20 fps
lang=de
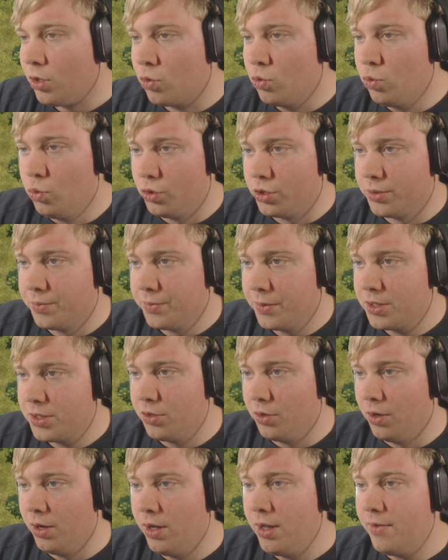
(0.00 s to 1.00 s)
Gut.
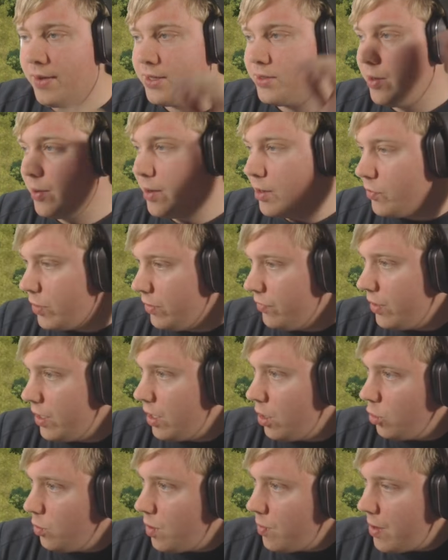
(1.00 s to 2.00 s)
So, was wir aber auf jeden Fall
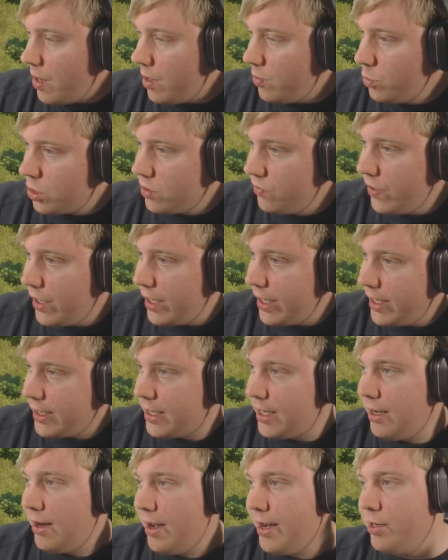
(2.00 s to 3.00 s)
auch nochmal machen müssen, wäre
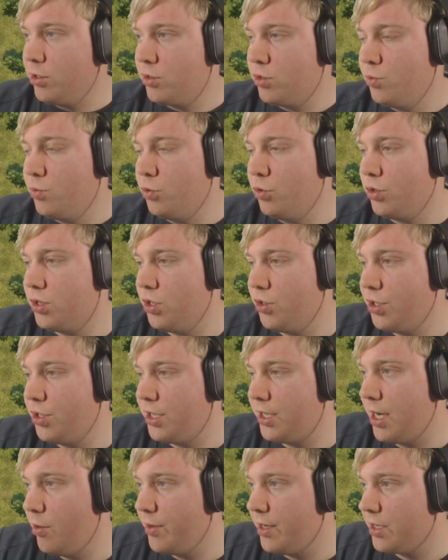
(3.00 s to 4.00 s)
Kleidung zu produzieren.
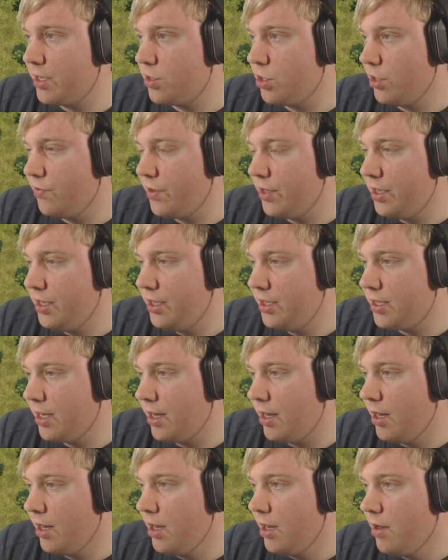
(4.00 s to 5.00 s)
Ich glaube, das sollten wir in
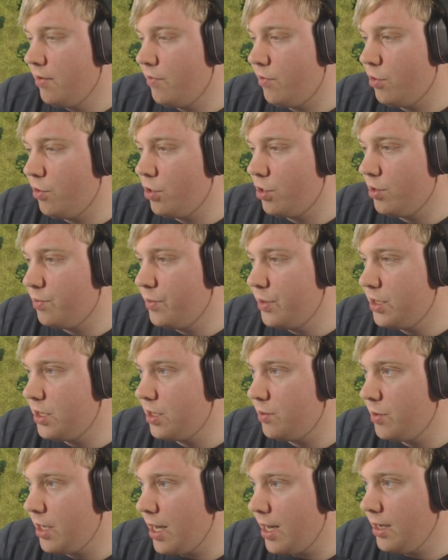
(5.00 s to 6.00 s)
dieser Folge ein
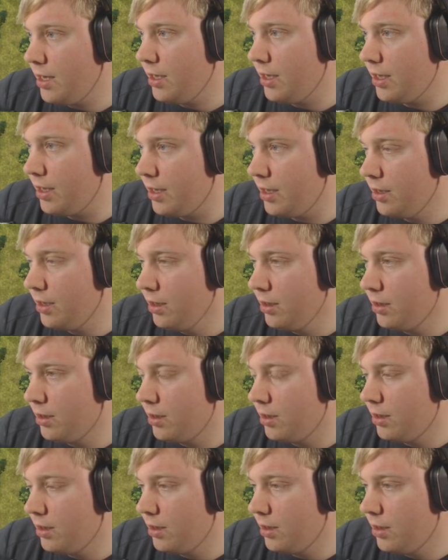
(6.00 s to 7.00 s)
bisschen mit angehen.
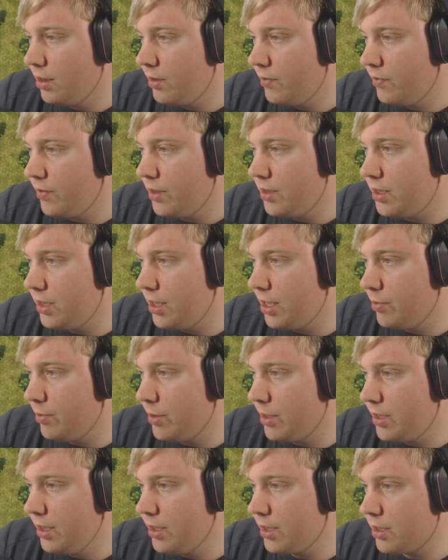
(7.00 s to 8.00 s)
Wenn sich hier der
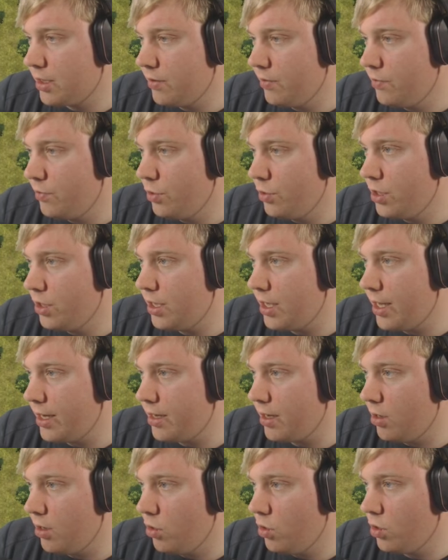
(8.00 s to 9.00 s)
Besitz gefüllt
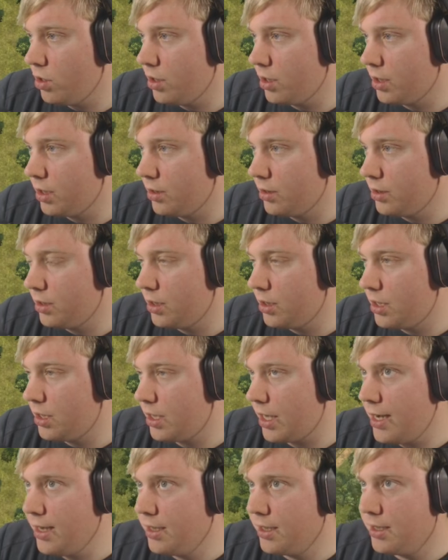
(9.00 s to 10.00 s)
hat, auch äh,
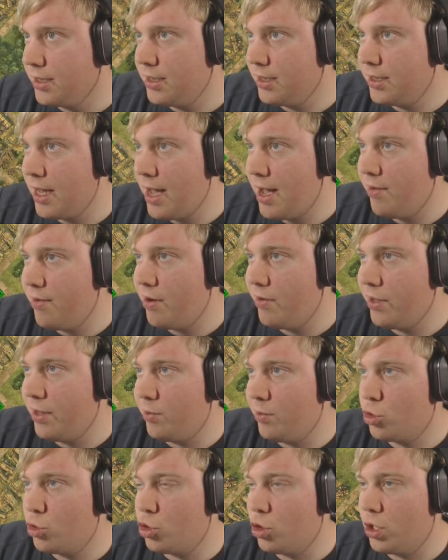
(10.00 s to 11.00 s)
Getränke sind da, weil wir
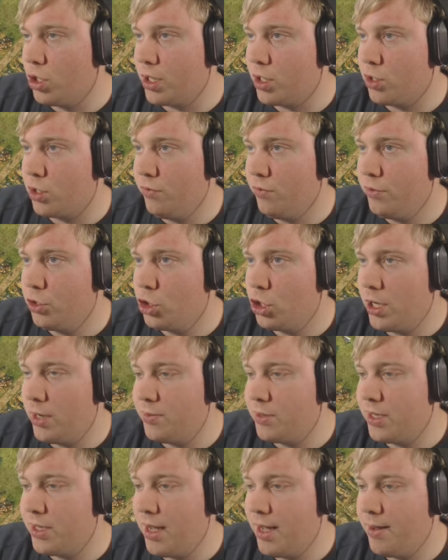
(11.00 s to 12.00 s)
eben schön
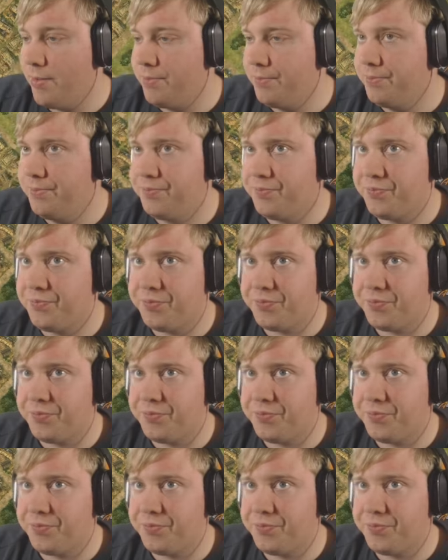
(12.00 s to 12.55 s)
Kartoffelschnaps haben.